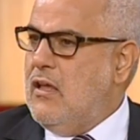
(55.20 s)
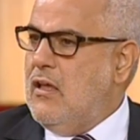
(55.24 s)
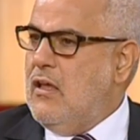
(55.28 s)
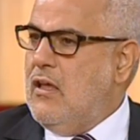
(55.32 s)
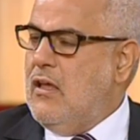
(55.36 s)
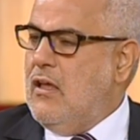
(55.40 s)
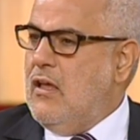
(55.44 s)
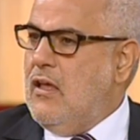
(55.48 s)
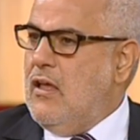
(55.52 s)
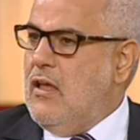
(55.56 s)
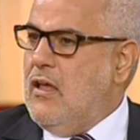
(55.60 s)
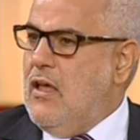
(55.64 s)

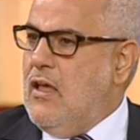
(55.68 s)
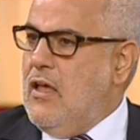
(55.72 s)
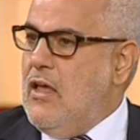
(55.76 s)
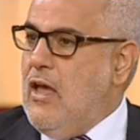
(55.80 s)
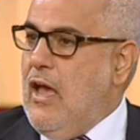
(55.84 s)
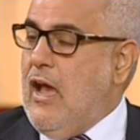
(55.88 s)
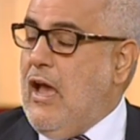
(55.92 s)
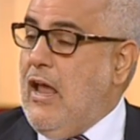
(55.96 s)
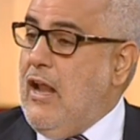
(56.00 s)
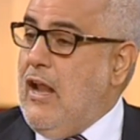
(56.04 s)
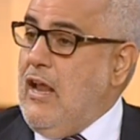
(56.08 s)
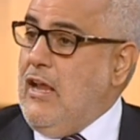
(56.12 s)
نعم
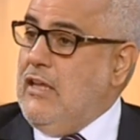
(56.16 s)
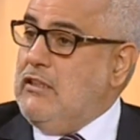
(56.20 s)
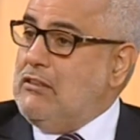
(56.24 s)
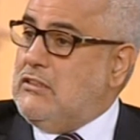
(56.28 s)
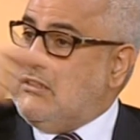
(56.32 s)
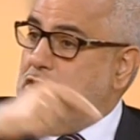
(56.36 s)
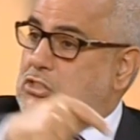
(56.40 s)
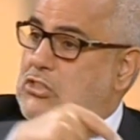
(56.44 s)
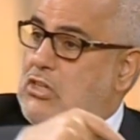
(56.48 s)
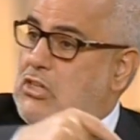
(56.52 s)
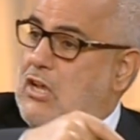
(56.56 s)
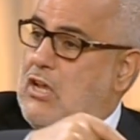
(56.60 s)
غير
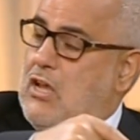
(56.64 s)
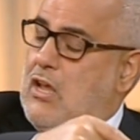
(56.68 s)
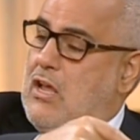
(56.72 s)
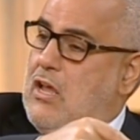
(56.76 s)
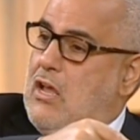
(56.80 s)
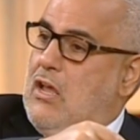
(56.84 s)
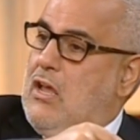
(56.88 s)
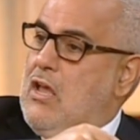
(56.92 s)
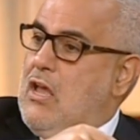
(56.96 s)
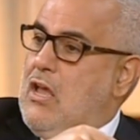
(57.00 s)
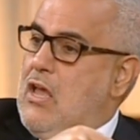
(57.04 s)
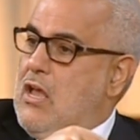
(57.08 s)
حينتاش
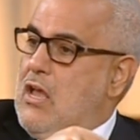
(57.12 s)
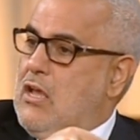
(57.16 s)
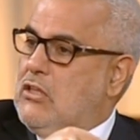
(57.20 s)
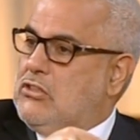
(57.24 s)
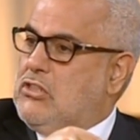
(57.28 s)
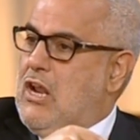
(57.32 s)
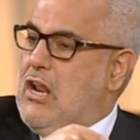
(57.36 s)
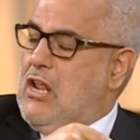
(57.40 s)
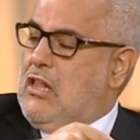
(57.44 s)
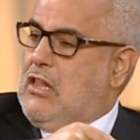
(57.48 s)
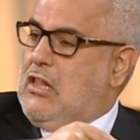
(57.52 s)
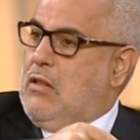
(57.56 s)

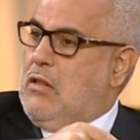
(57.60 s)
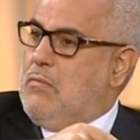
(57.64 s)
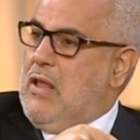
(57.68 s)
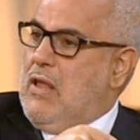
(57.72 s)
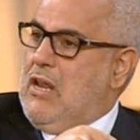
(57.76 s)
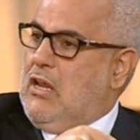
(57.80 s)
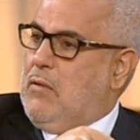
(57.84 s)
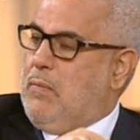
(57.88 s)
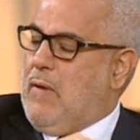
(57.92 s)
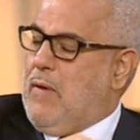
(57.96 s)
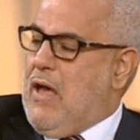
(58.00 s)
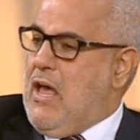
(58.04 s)
جلاله
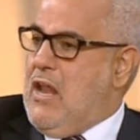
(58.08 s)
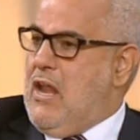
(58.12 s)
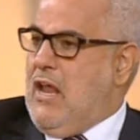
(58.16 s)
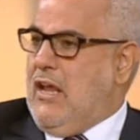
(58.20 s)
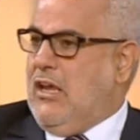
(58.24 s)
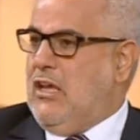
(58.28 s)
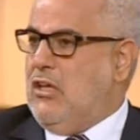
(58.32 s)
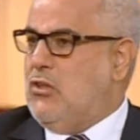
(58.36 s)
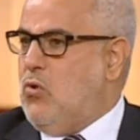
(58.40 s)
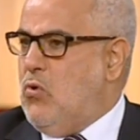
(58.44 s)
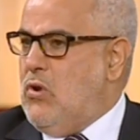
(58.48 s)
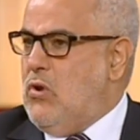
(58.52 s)
الملك بغا
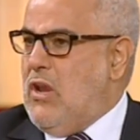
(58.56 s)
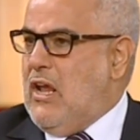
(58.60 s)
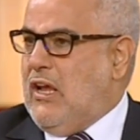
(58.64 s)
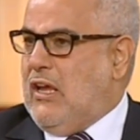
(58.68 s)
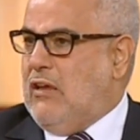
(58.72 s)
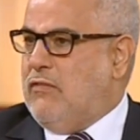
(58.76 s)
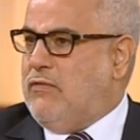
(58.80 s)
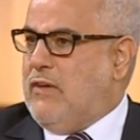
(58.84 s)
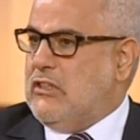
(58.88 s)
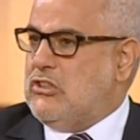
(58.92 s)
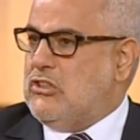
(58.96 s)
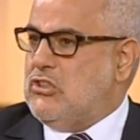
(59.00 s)
نحيدو ولا
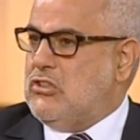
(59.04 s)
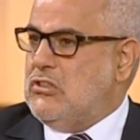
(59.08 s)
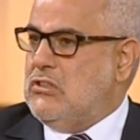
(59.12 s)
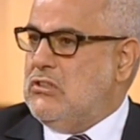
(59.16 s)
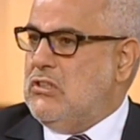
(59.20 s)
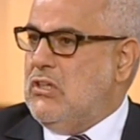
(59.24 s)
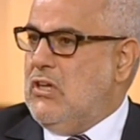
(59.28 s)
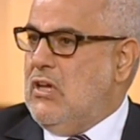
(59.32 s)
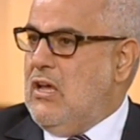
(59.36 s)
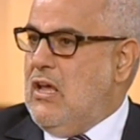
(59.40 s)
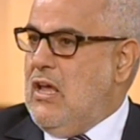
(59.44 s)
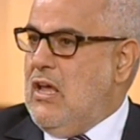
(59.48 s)
كيفاش؟
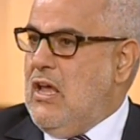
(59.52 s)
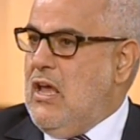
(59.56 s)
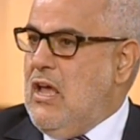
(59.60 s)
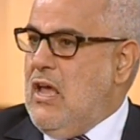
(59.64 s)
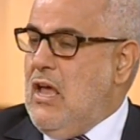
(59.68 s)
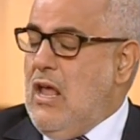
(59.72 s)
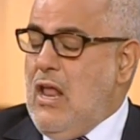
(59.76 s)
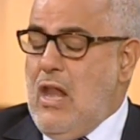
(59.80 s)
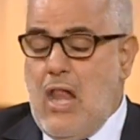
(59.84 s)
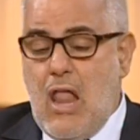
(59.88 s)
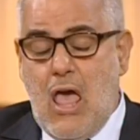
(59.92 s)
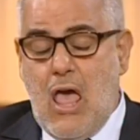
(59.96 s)
حتى واحد ما
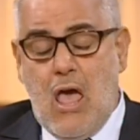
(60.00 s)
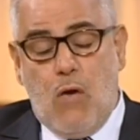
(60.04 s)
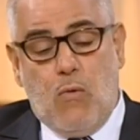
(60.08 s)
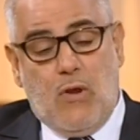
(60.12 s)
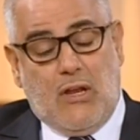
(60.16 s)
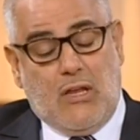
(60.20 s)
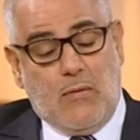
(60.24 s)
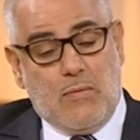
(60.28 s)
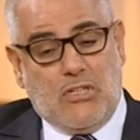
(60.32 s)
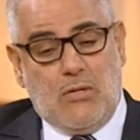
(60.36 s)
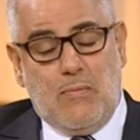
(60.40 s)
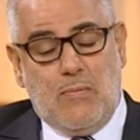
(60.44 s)
قالتش
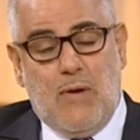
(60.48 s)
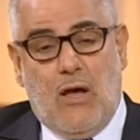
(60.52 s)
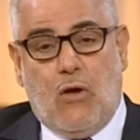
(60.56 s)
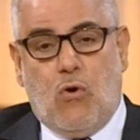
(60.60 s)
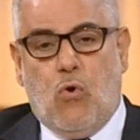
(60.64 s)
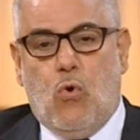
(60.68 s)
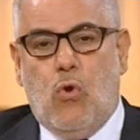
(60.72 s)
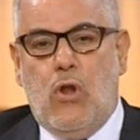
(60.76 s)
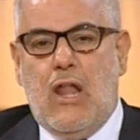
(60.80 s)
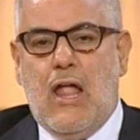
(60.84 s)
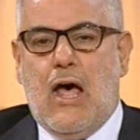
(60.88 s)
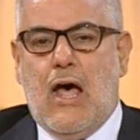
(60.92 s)
بغينا غير
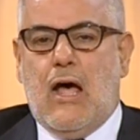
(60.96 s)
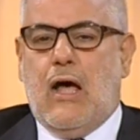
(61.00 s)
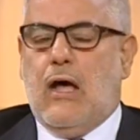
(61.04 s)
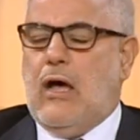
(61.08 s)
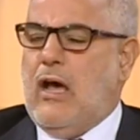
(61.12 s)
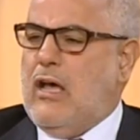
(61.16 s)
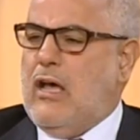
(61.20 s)
نعرفوا بغينا غير